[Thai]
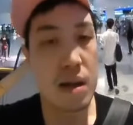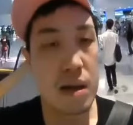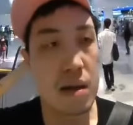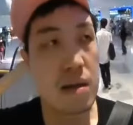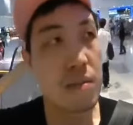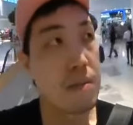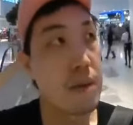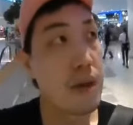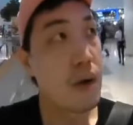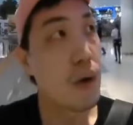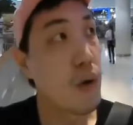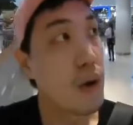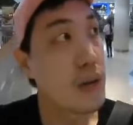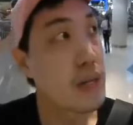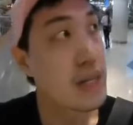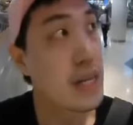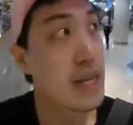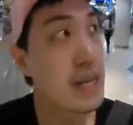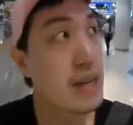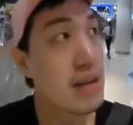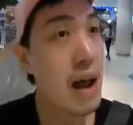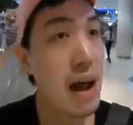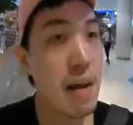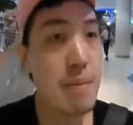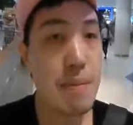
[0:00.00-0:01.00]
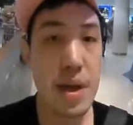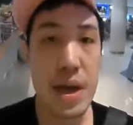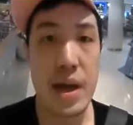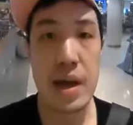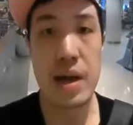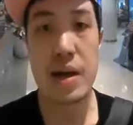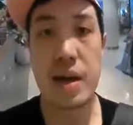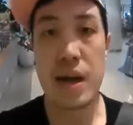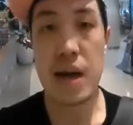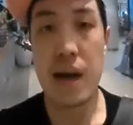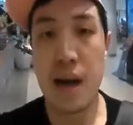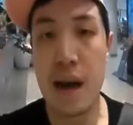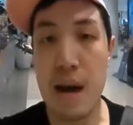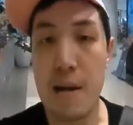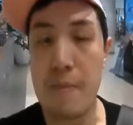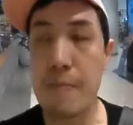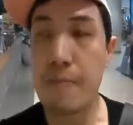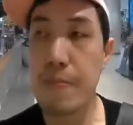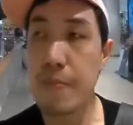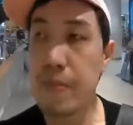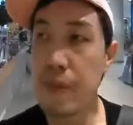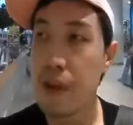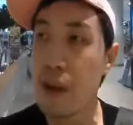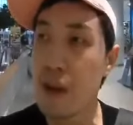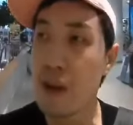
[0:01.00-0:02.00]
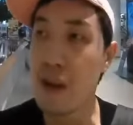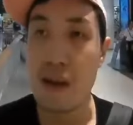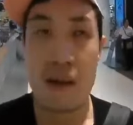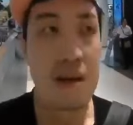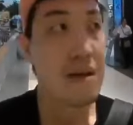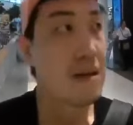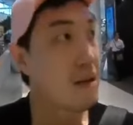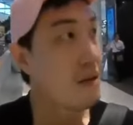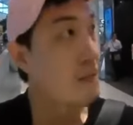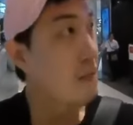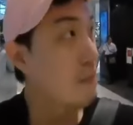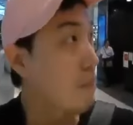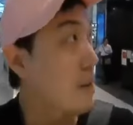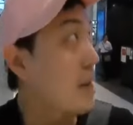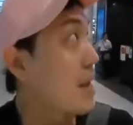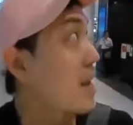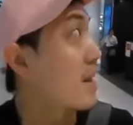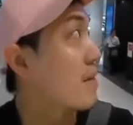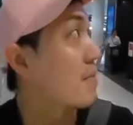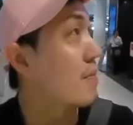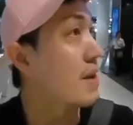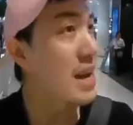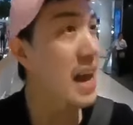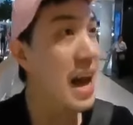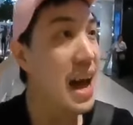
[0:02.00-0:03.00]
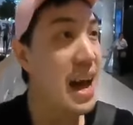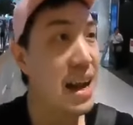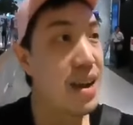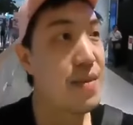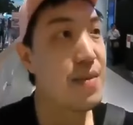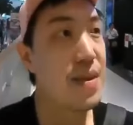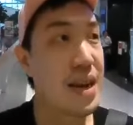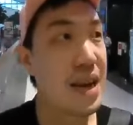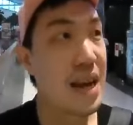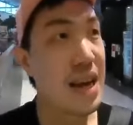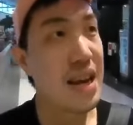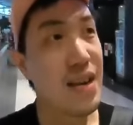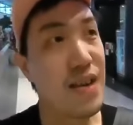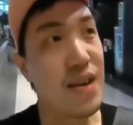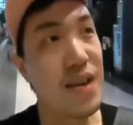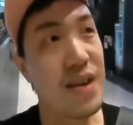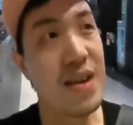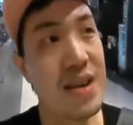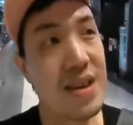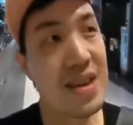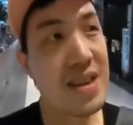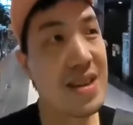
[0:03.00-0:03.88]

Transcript: มีโออิชิราเมงนะครับไม่เห็นมานานแล้วเหมือนกันเนาะ